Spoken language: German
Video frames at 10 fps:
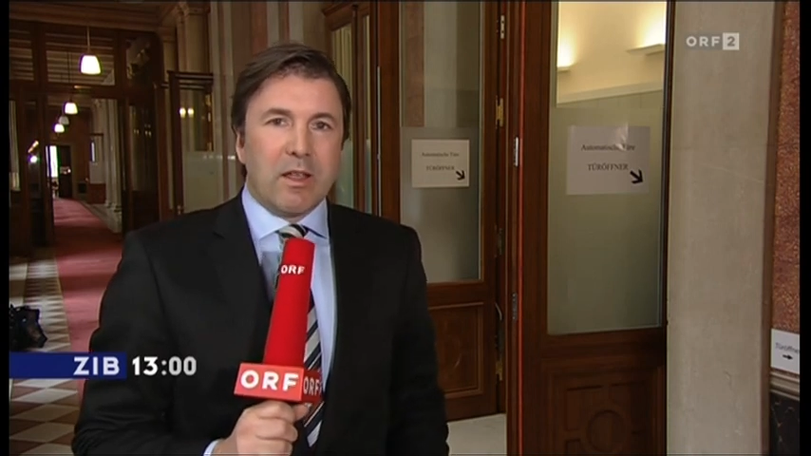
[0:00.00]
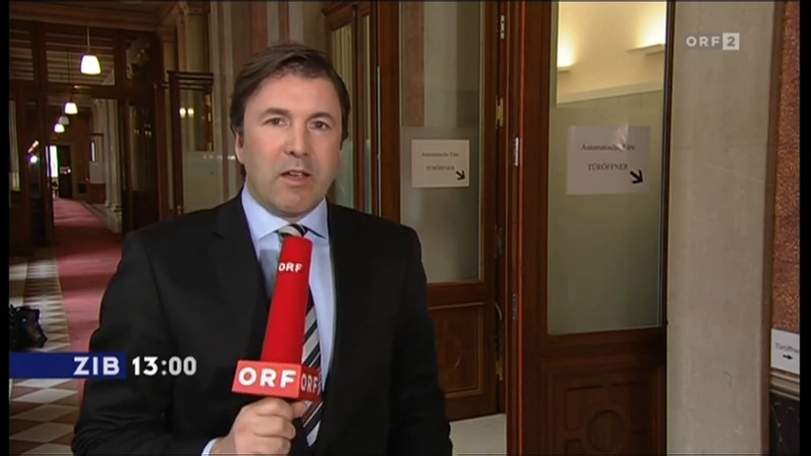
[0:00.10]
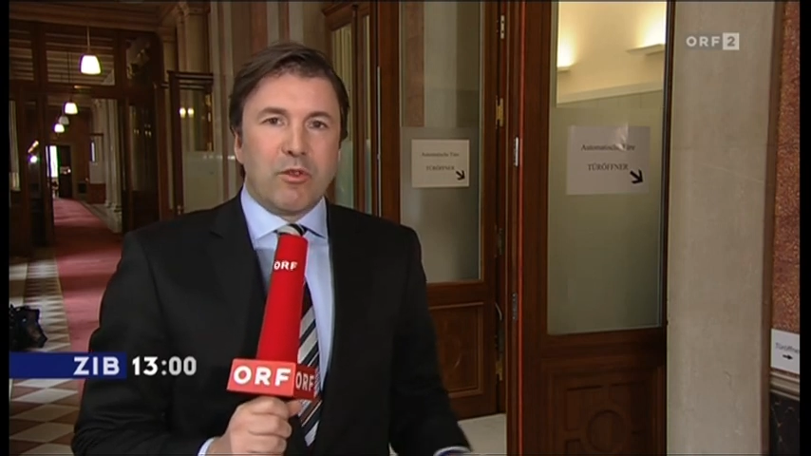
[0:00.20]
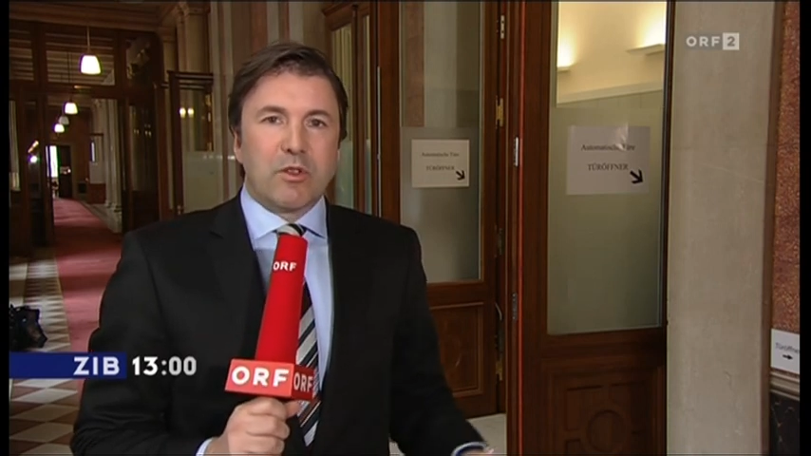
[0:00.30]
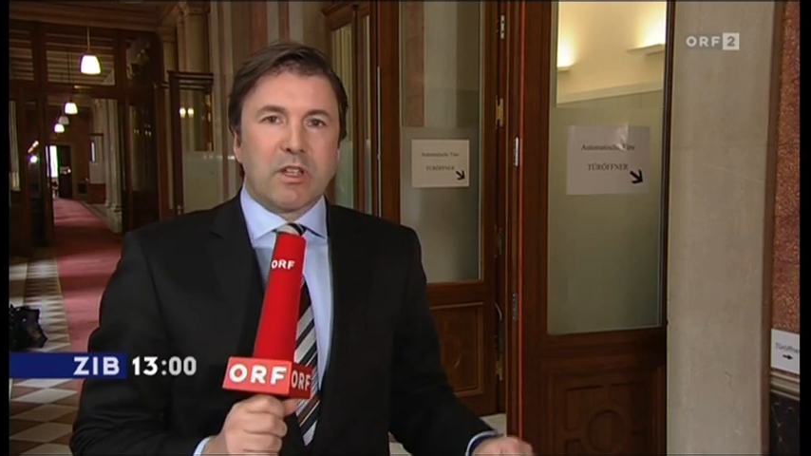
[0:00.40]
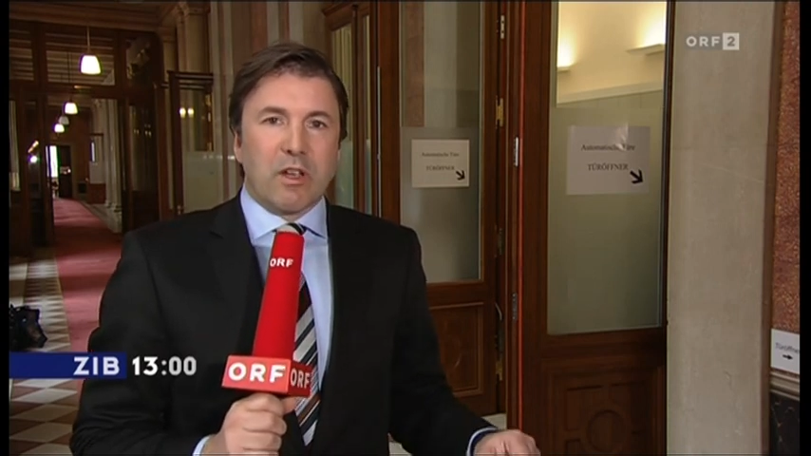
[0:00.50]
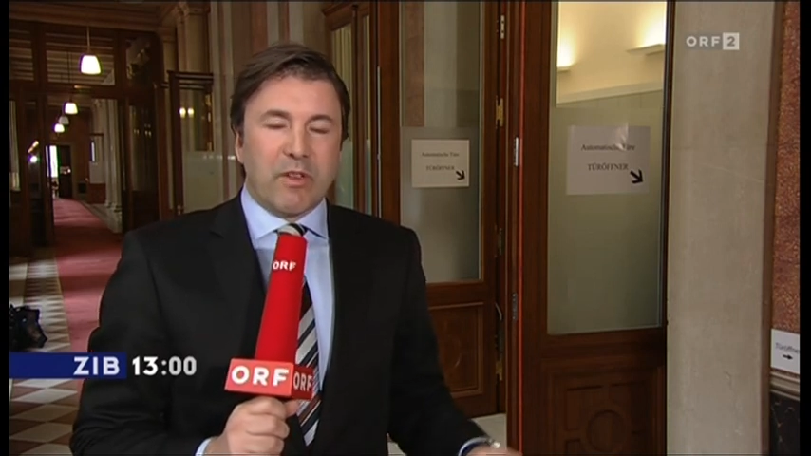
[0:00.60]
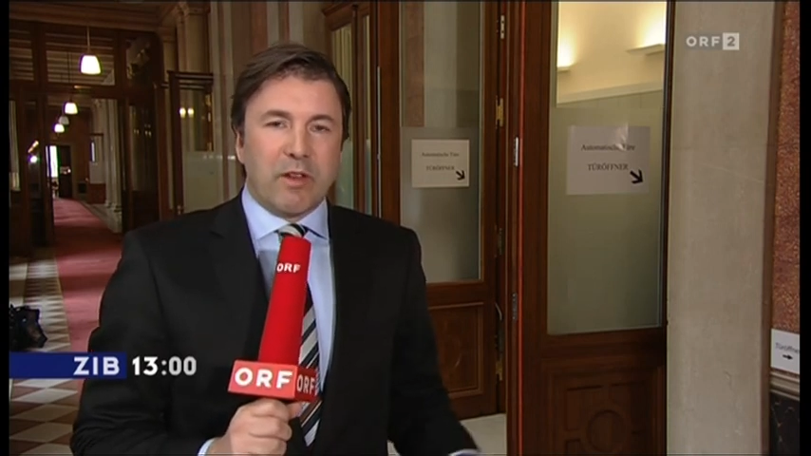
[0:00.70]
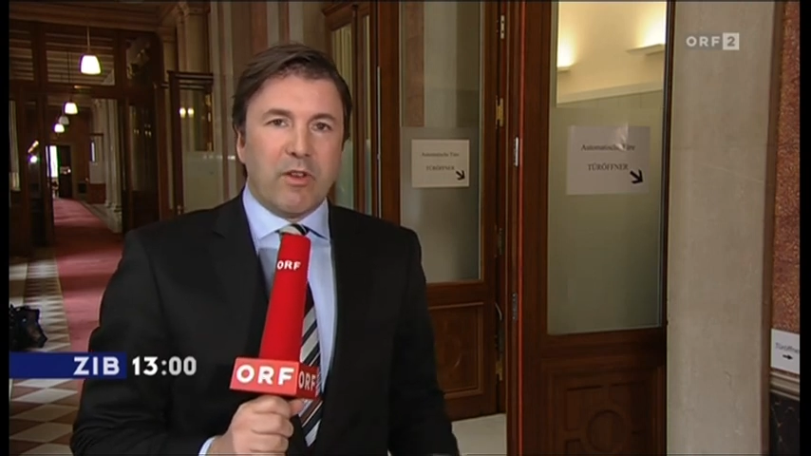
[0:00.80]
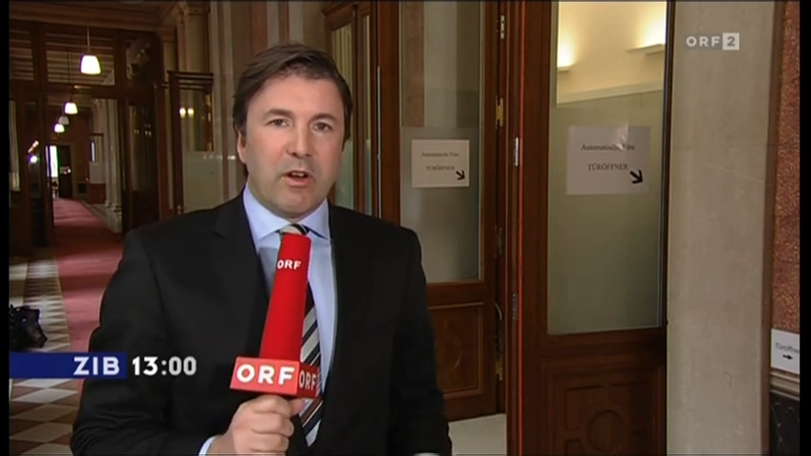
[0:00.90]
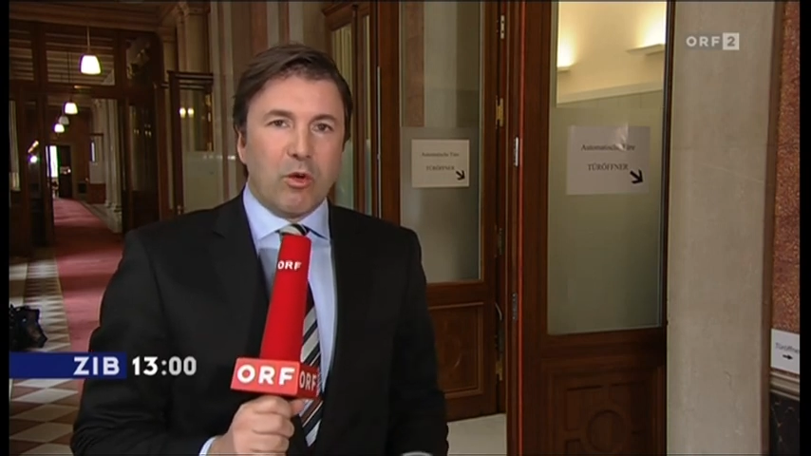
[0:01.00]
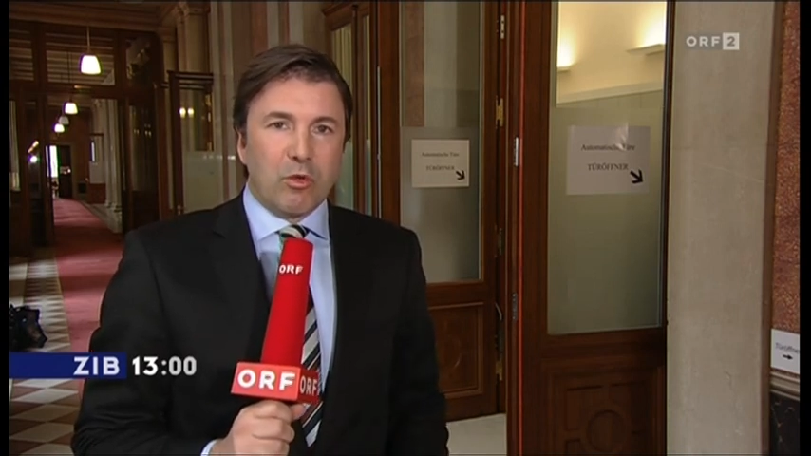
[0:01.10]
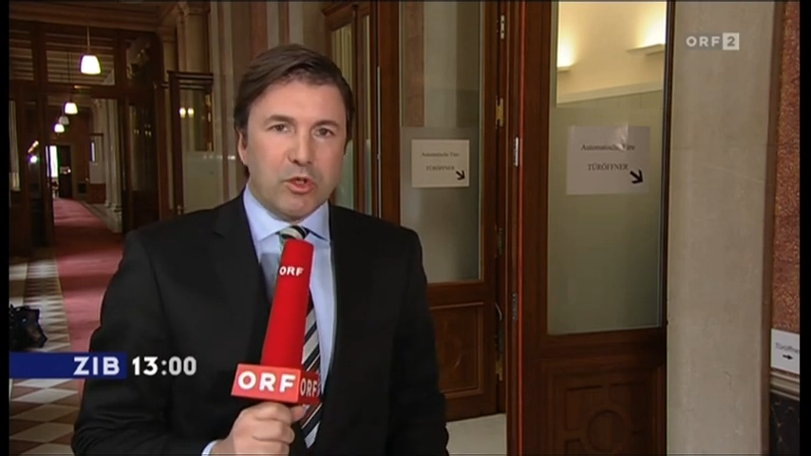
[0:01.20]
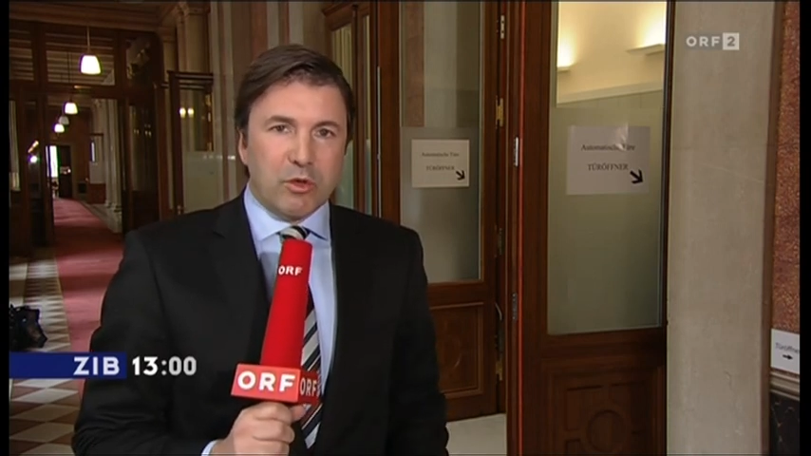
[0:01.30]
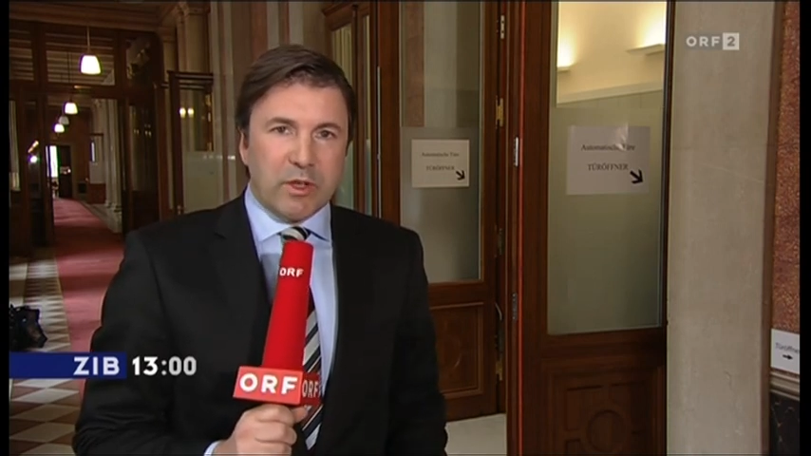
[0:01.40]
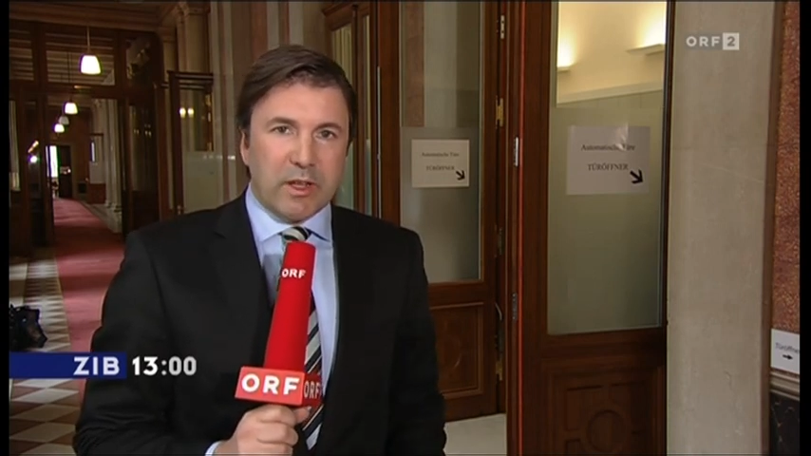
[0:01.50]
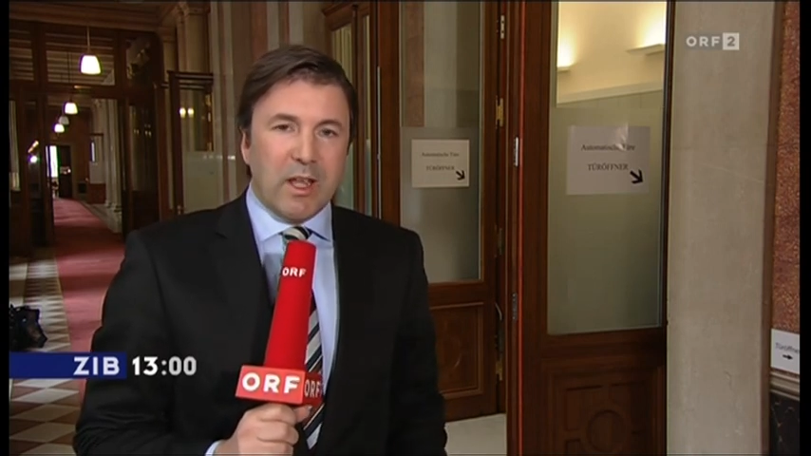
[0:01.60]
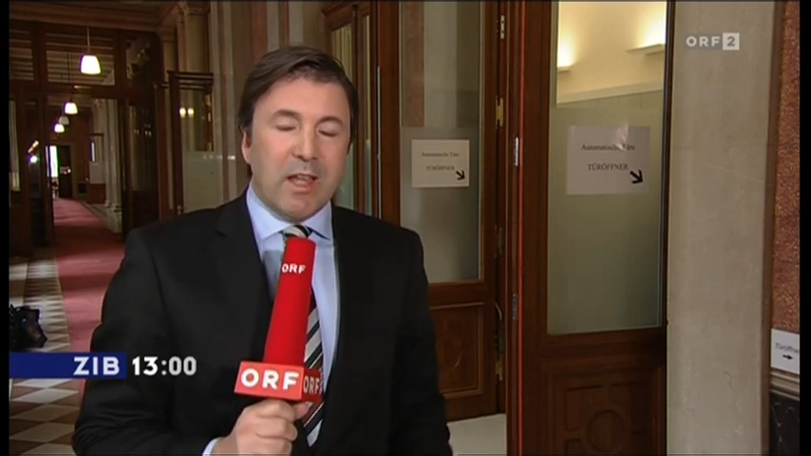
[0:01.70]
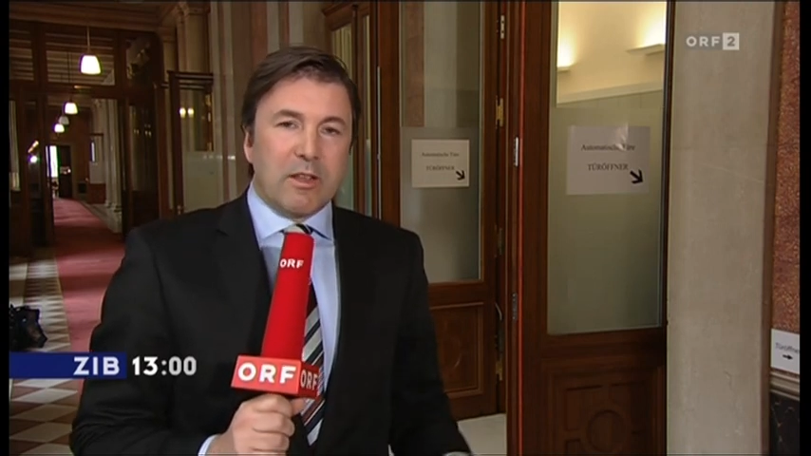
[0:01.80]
Er fühlt sich auf jeden Fall unschuldig.